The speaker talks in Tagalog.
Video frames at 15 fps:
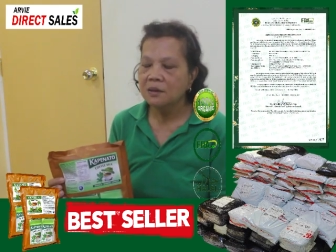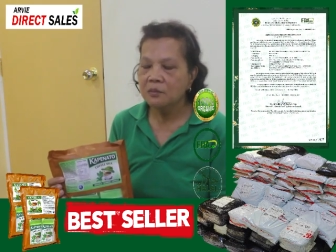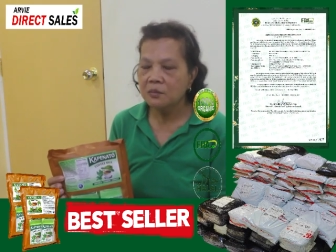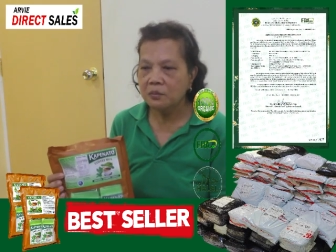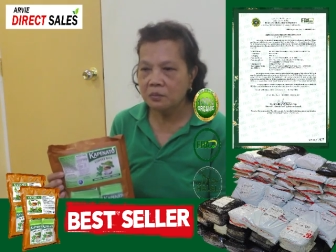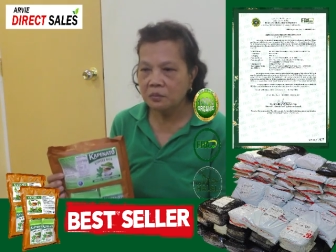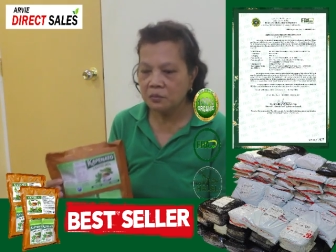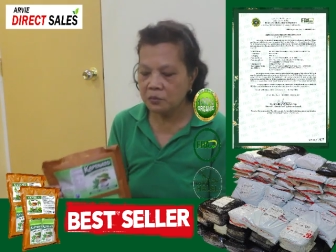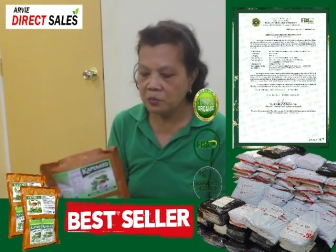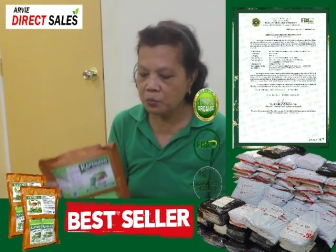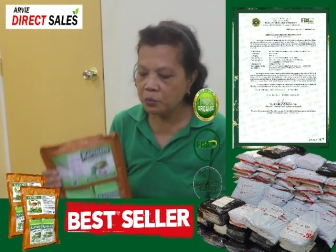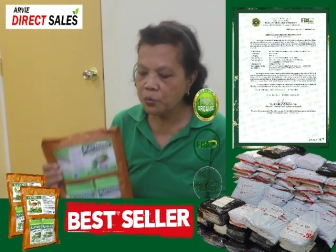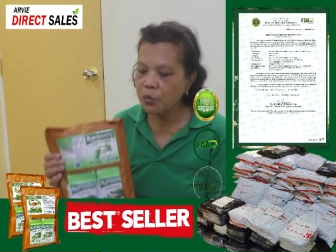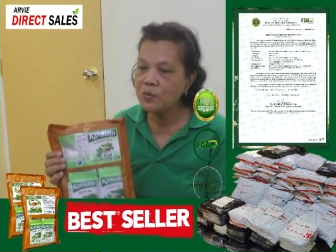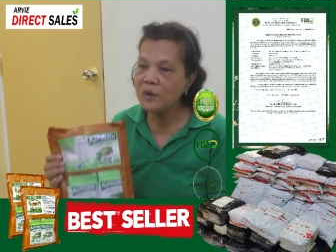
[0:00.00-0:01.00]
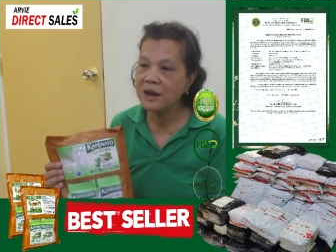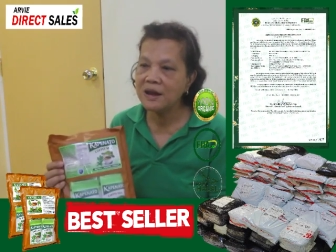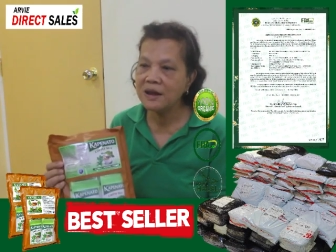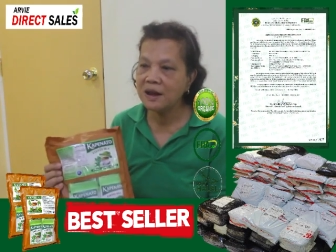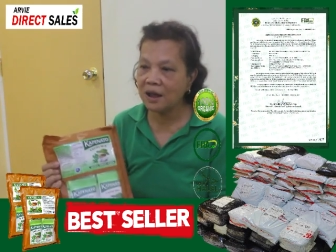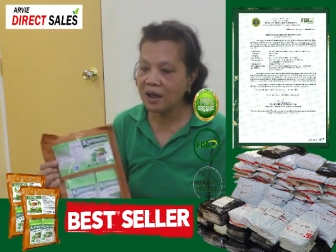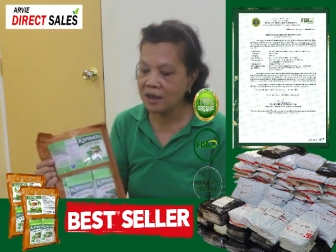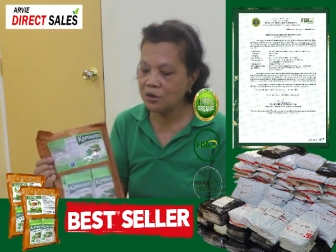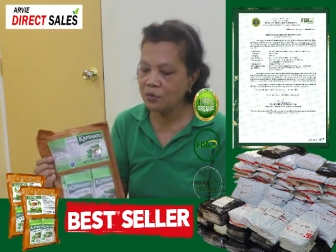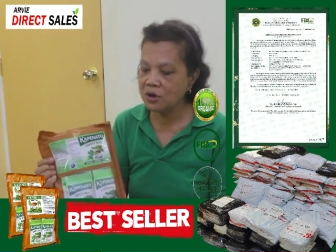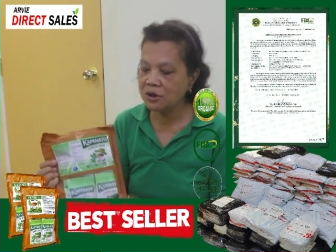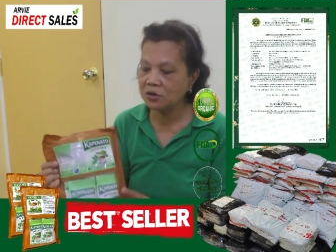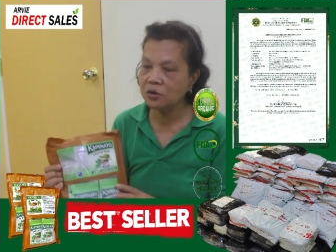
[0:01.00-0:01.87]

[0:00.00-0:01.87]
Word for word: mayroong diabetic